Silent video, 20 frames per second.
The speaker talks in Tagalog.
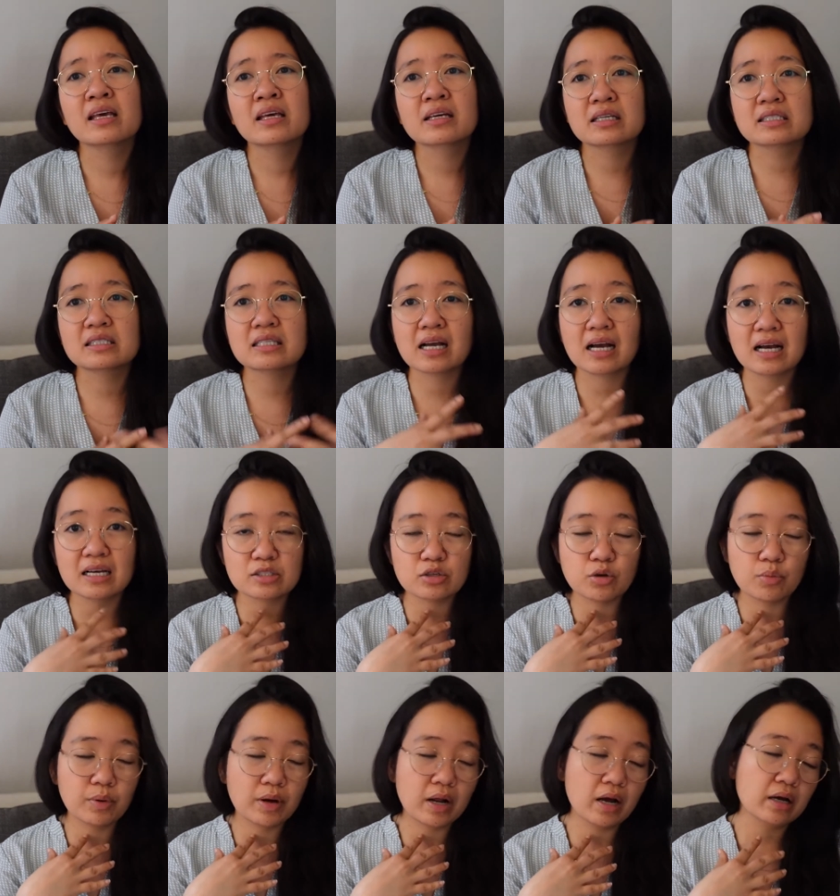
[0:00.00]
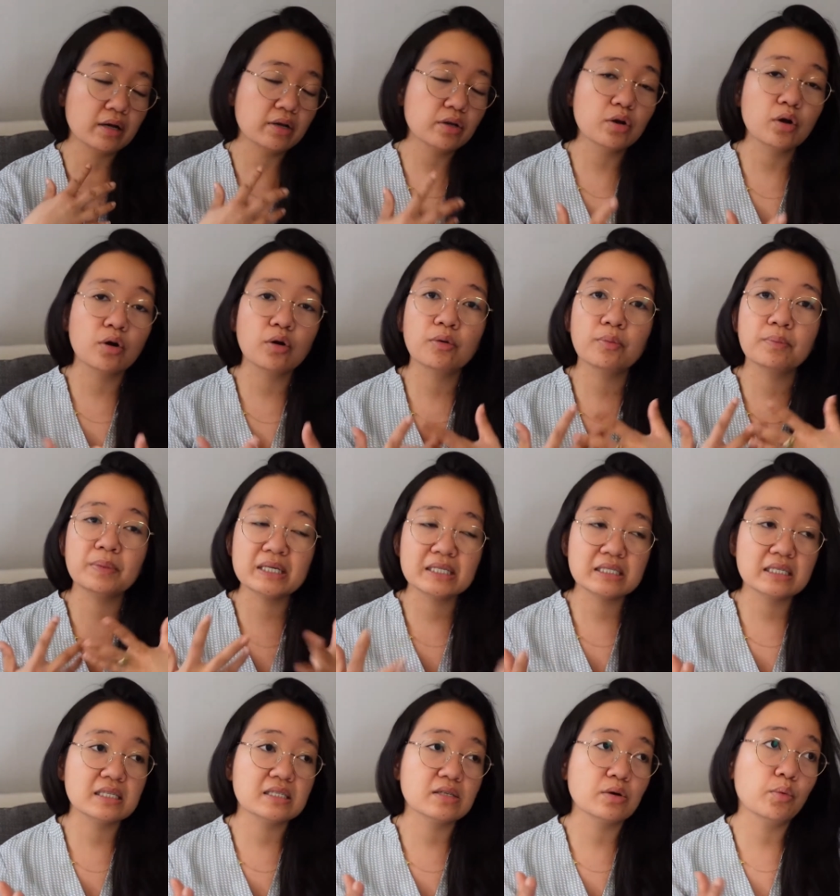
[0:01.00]
Kasi nga, sobrang, you know,
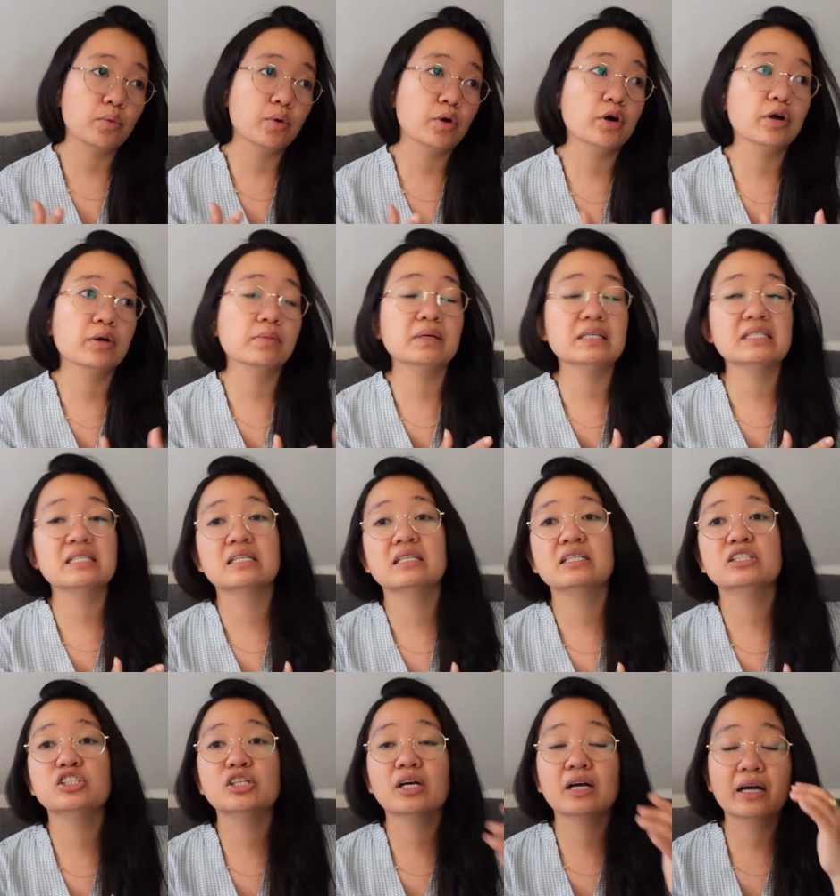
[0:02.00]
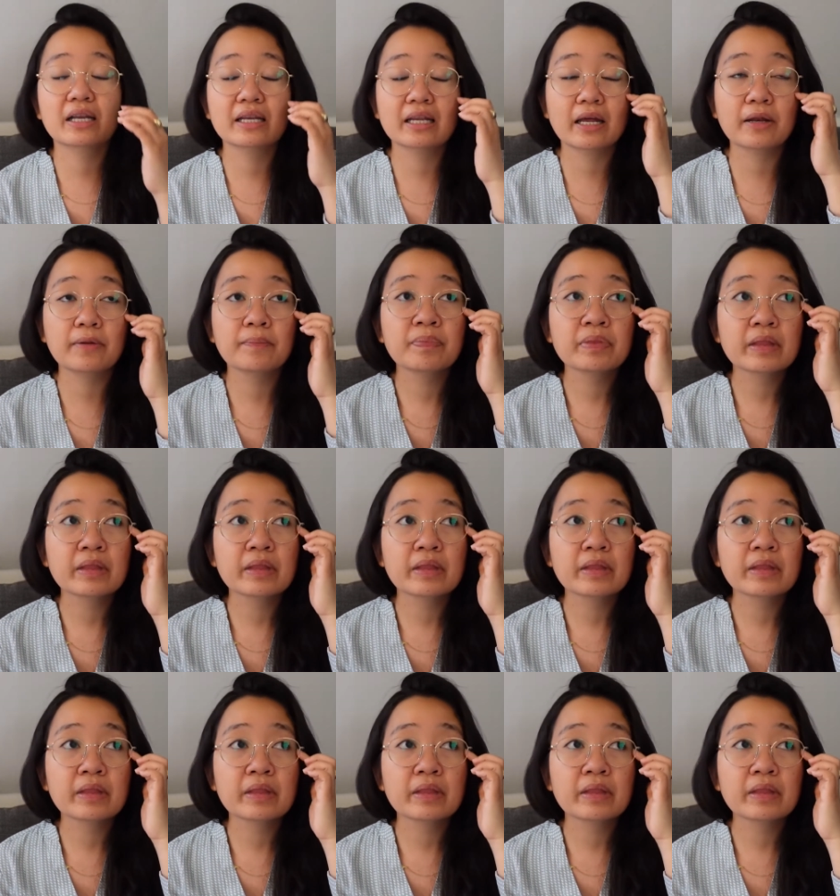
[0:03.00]
busy sa work, busy din siya, ganyan.